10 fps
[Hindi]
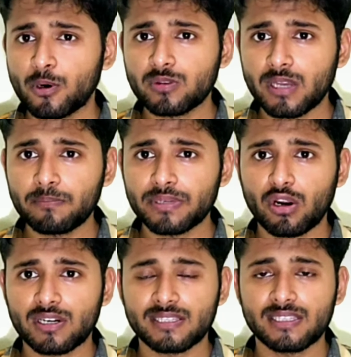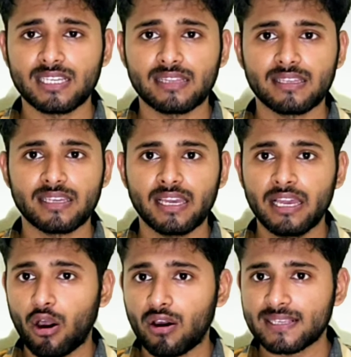बहुत कम प्रायोरिटी दी जाती है
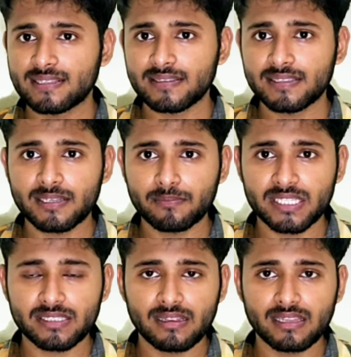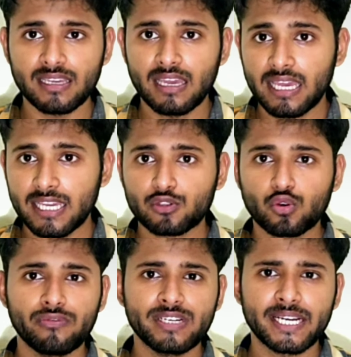और ऐसे सिस्टम के चलते इस
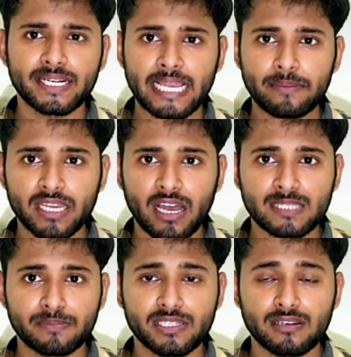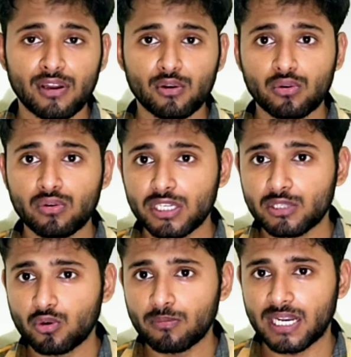कोविड के टाइम में हॉस्पिटल वालों को
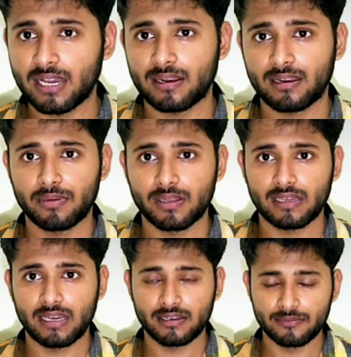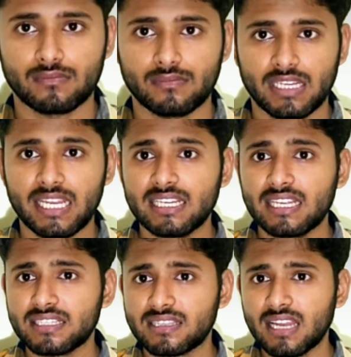इनको मना करना पड़ता है लेकिन
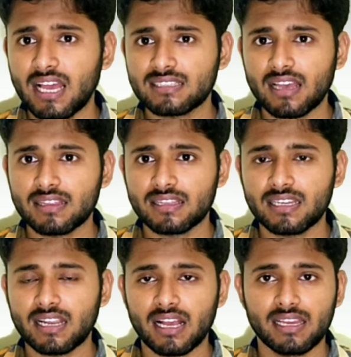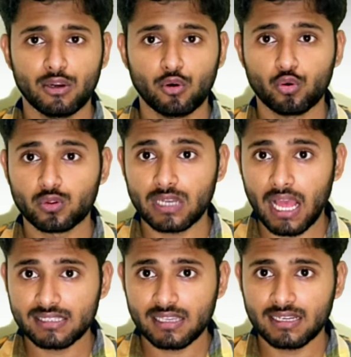ये जितना आसान दिख रहा है उतना
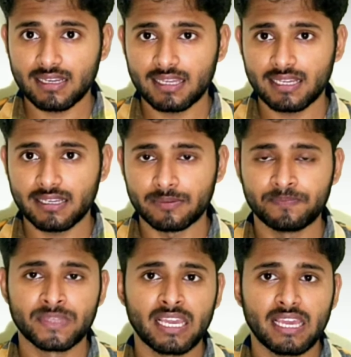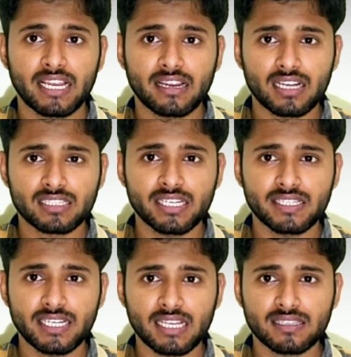आसान है नहीं एक अच्छे
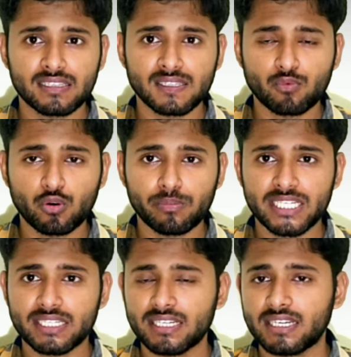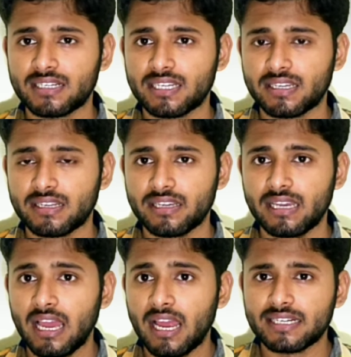ट्रिया सिस्टम को मेंटेन रखने के
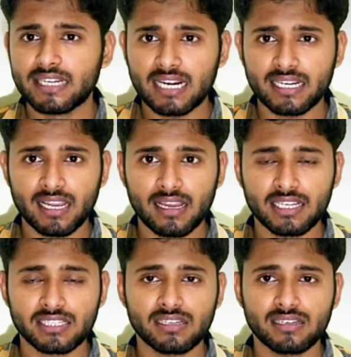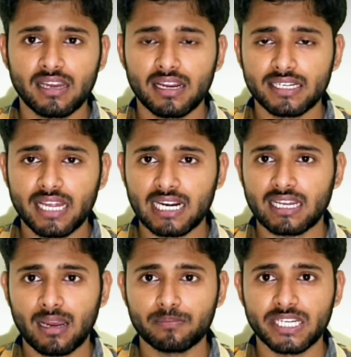लिए डाटा कलेक्शन
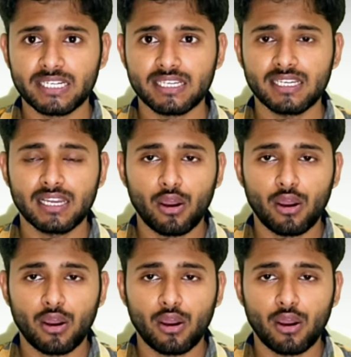डाटा अपडेटिंग